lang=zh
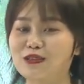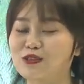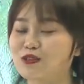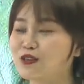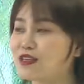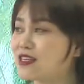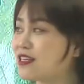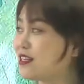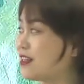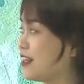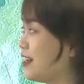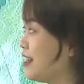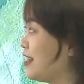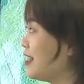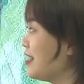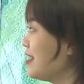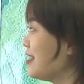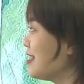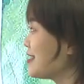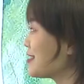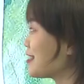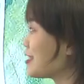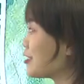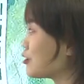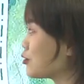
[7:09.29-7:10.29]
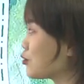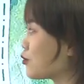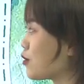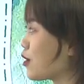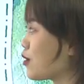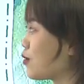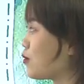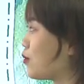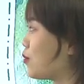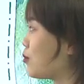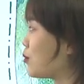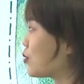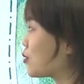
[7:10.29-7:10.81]
所以呢，在这块
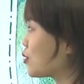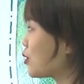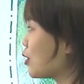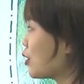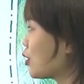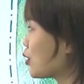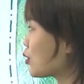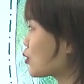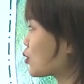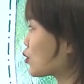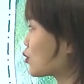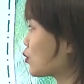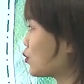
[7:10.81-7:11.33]
我们。